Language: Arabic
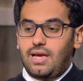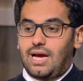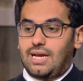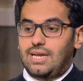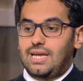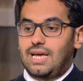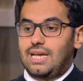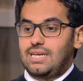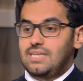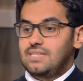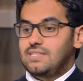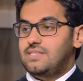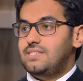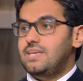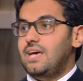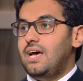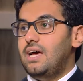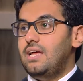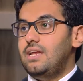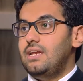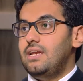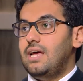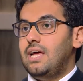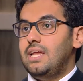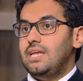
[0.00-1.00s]
يعني
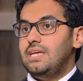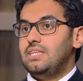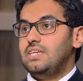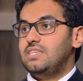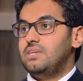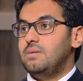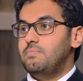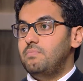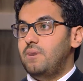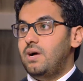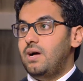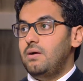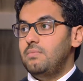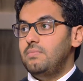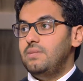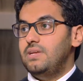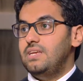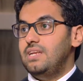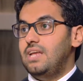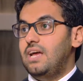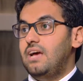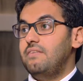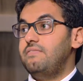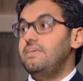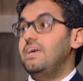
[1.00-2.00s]
الإنسان أن يتشبه
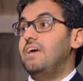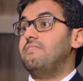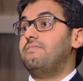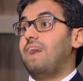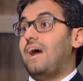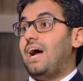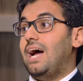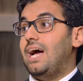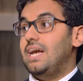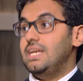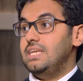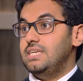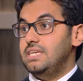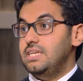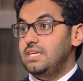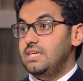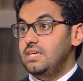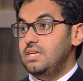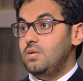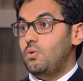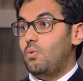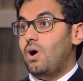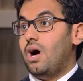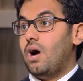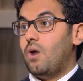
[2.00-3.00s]
بالإله في
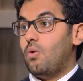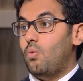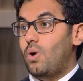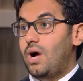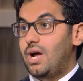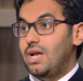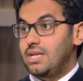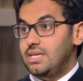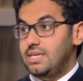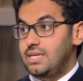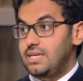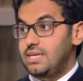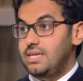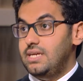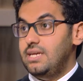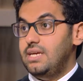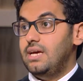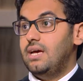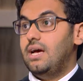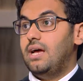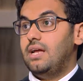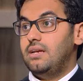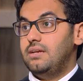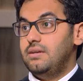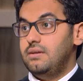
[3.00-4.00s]
أفعاله وأقواله
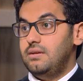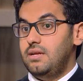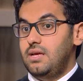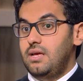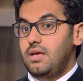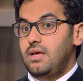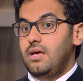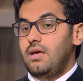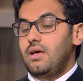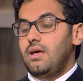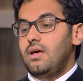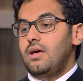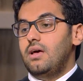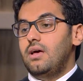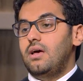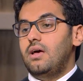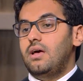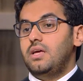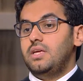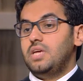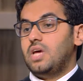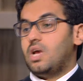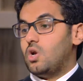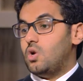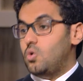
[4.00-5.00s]
أن آه،
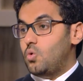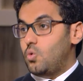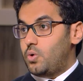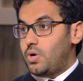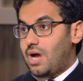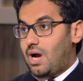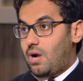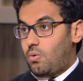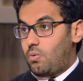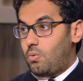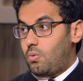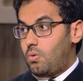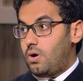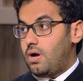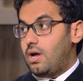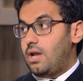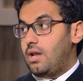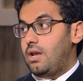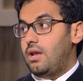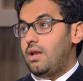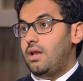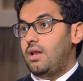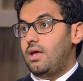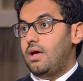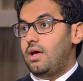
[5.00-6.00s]
يرنو نحو
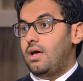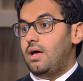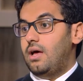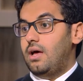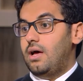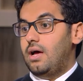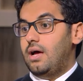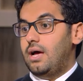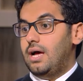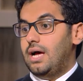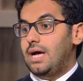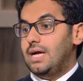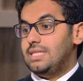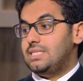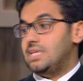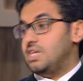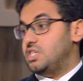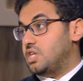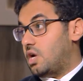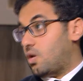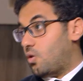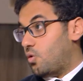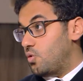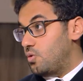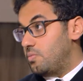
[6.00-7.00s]

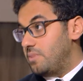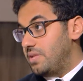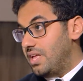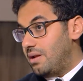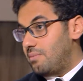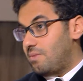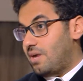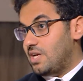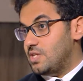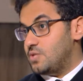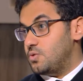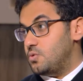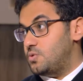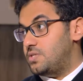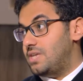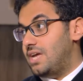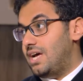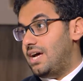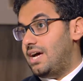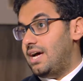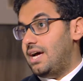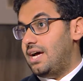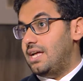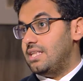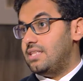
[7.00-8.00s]
التجرد من
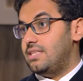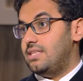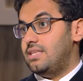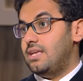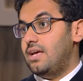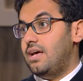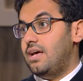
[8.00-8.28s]
المحسوسات